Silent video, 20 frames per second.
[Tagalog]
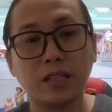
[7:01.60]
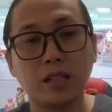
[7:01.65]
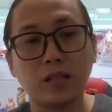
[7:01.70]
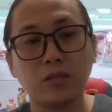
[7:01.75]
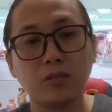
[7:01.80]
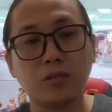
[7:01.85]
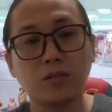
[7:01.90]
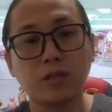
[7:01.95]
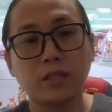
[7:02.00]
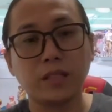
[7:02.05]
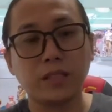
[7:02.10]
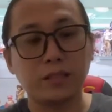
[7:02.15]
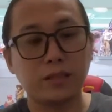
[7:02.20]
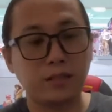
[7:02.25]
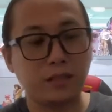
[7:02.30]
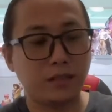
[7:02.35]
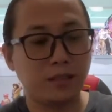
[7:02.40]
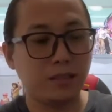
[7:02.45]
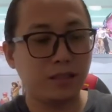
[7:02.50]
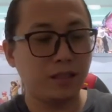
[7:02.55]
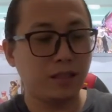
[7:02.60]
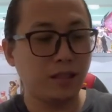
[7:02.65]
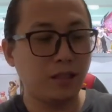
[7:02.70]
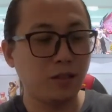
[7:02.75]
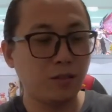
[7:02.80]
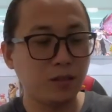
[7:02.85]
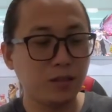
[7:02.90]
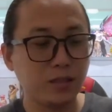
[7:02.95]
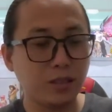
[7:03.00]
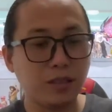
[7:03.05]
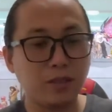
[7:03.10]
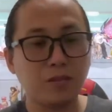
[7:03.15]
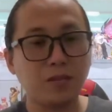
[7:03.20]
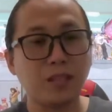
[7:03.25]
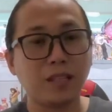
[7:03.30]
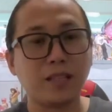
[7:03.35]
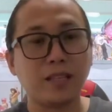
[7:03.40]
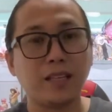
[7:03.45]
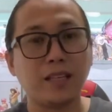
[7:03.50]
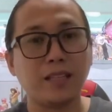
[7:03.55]
nyo to guys. Ako kasi hindi ko
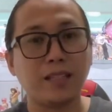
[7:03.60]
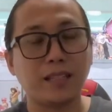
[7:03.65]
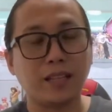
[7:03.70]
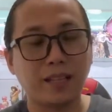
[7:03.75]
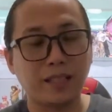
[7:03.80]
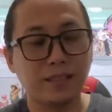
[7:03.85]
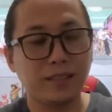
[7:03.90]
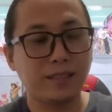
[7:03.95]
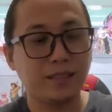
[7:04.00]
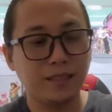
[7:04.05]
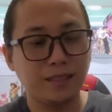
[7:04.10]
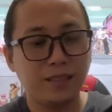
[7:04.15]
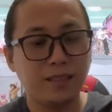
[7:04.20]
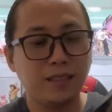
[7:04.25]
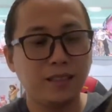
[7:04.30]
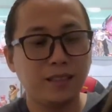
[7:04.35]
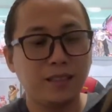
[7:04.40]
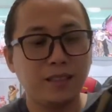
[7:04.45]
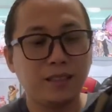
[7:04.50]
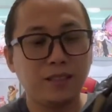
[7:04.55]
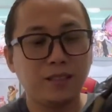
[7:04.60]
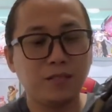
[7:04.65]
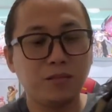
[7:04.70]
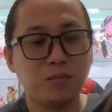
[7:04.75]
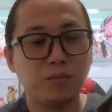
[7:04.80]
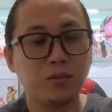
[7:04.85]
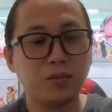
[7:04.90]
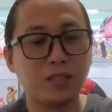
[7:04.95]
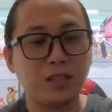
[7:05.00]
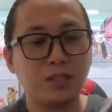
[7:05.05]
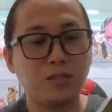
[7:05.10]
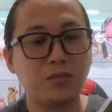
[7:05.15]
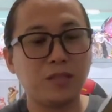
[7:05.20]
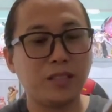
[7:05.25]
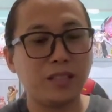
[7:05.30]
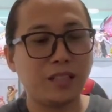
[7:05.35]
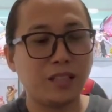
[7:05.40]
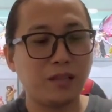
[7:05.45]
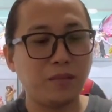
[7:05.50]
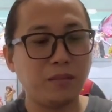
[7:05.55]
nakikita. Yung
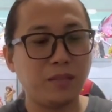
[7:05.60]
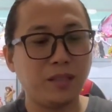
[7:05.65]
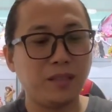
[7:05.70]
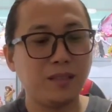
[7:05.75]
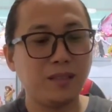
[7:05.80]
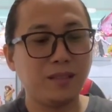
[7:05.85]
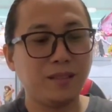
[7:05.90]
positioning I mean.